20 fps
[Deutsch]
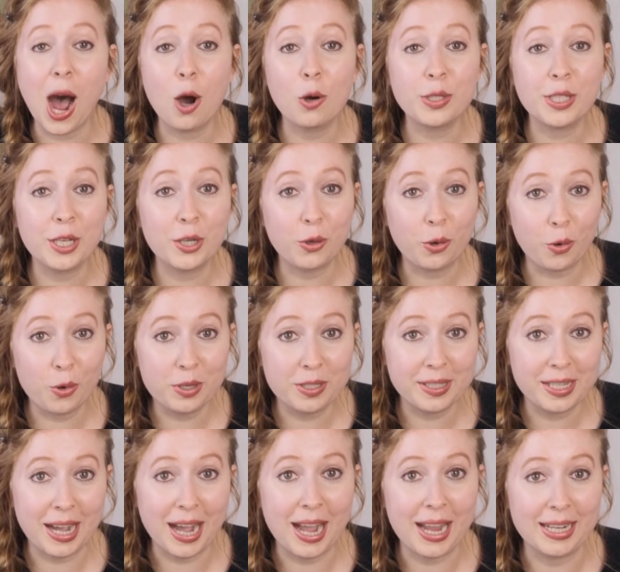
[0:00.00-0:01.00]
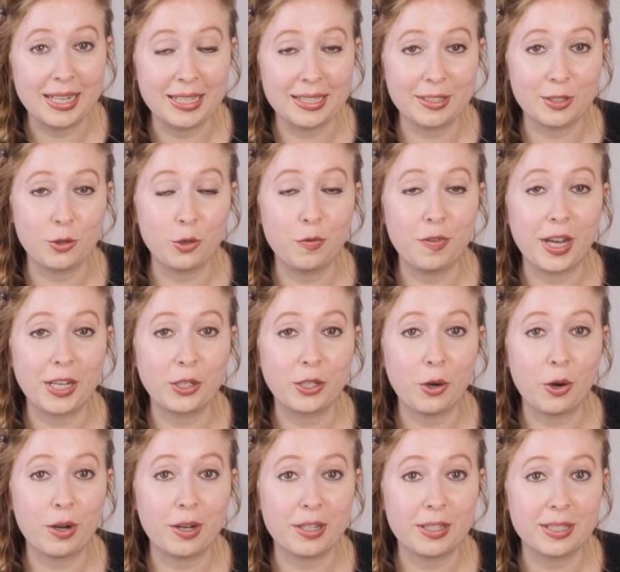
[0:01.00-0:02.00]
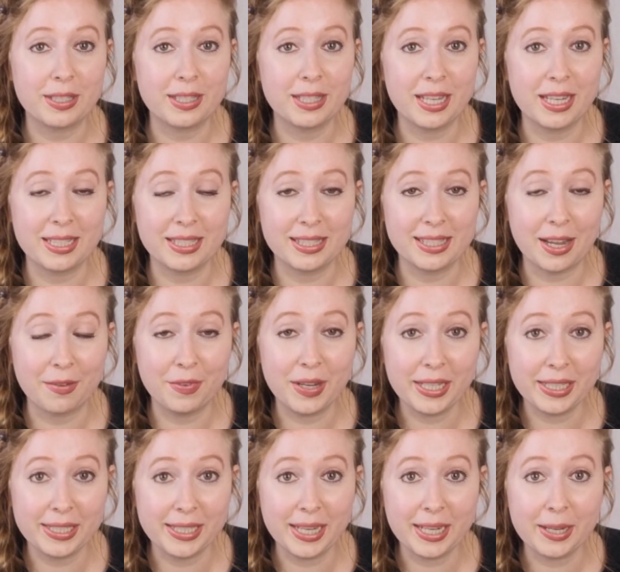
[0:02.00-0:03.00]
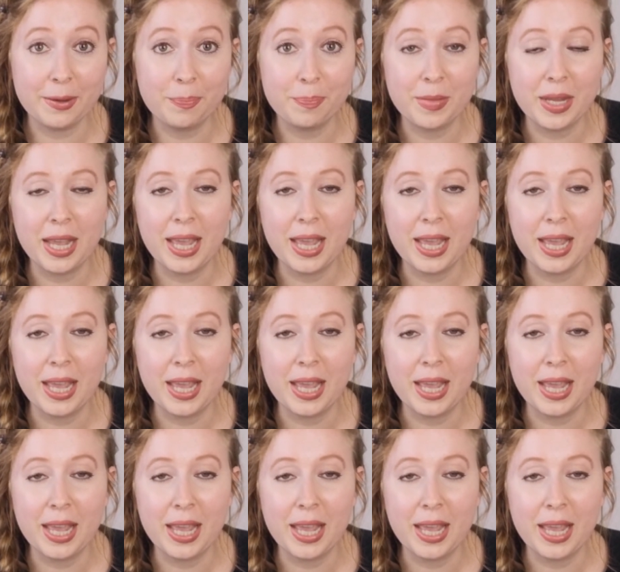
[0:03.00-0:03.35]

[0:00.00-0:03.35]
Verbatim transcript: Auch die Größe eines Glühweinkochers ist sehr wichtig.